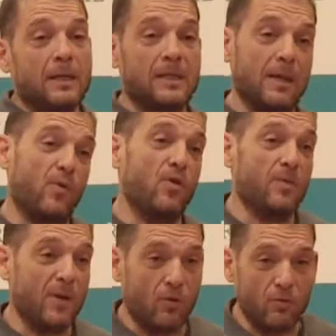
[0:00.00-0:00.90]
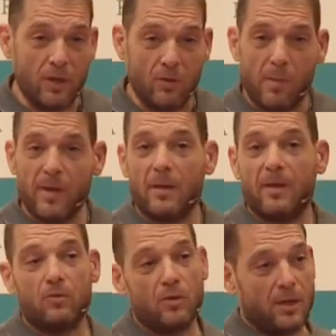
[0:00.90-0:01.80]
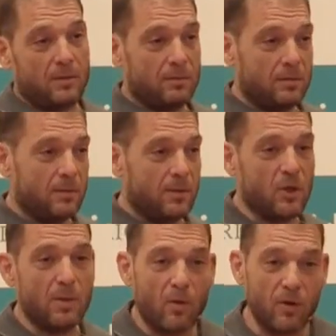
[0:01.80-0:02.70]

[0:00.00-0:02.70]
Si puedo irme contigo y vivir la aventura, yo me